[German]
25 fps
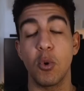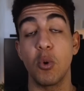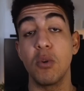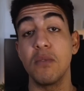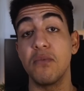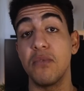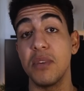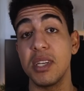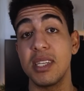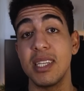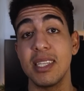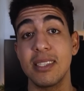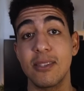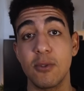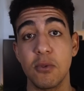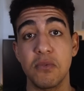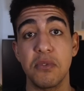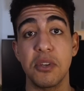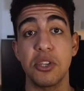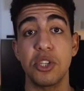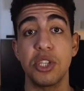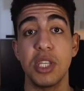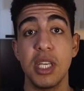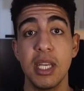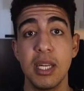Und wichtig zu
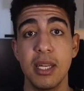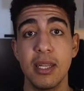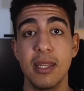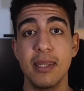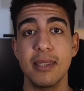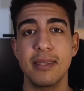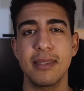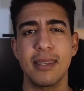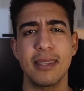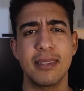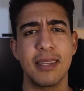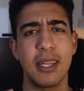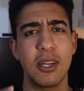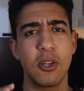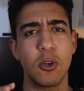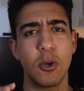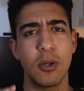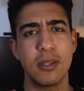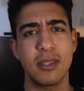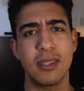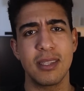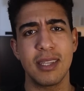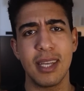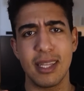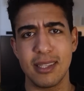verstehen ist, dass deine
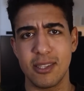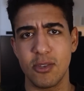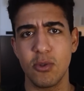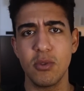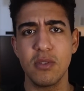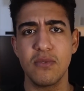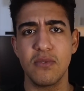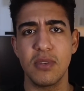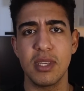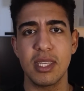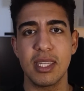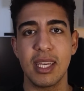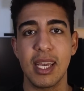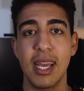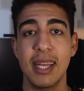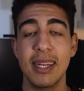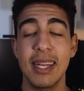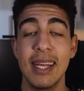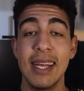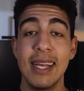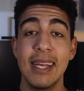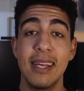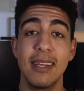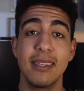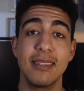Konzentrationsfähigkeit
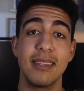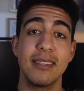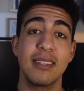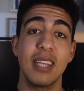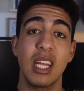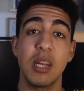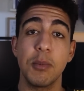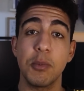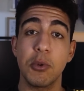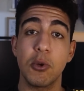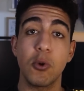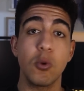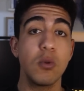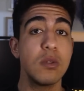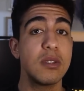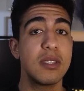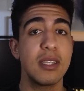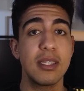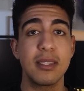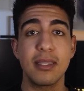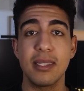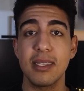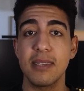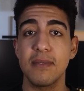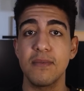sich deinem
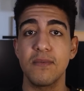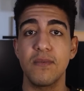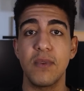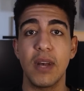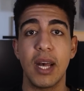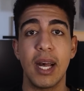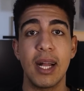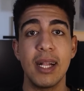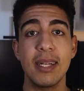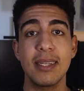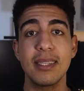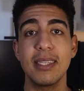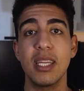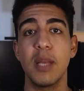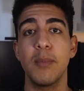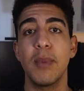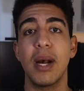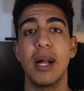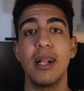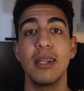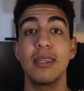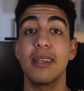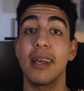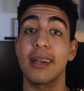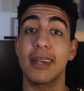grundsätzlichen Verhalten
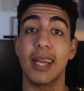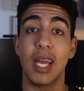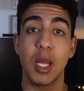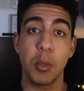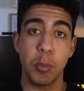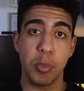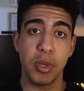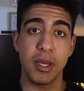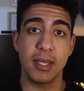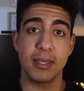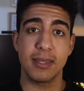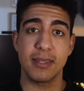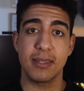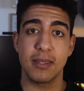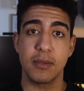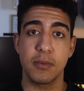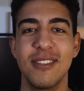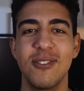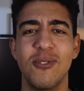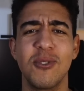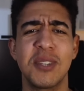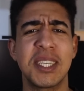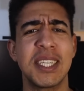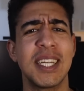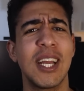im Alltag anpasst.
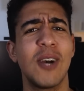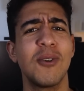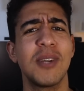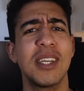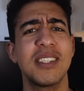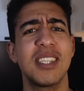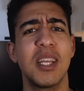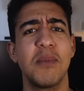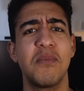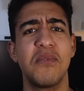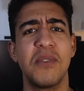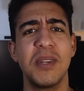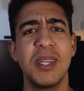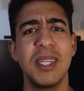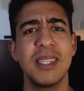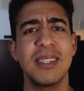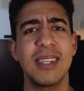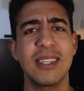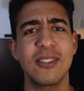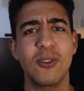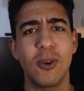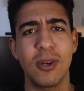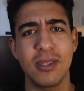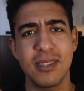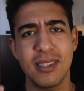Und genau deshalb finde ich,
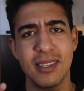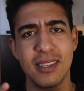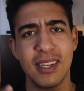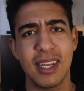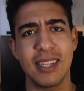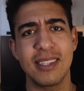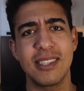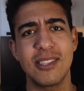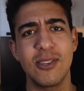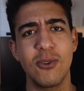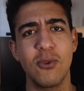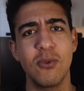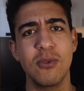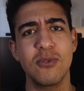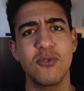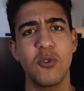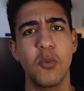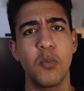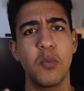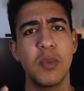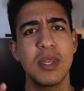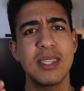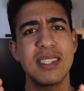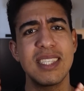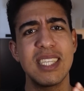dass Konzentration so
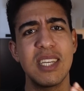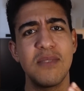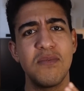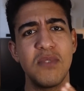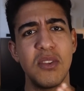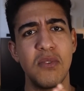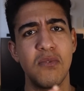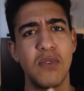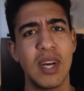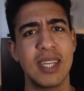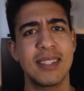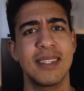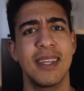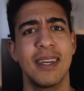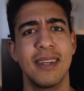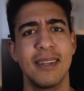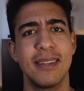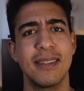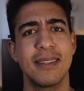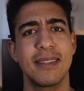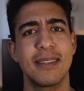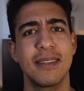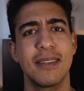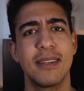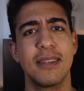ein bisschen wie Wasser
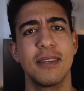ist.